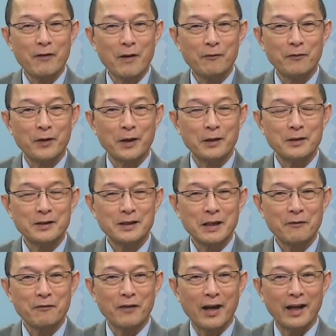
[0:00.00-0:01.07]
Pháp viện
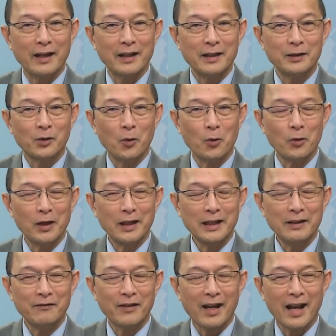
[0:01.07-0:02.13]
sẽ phải thụ
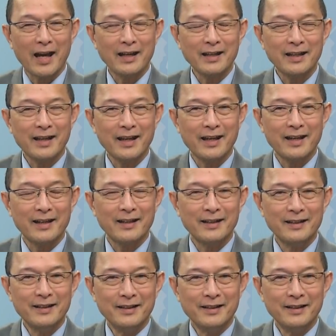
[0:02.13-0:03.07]
lý và lắng nghe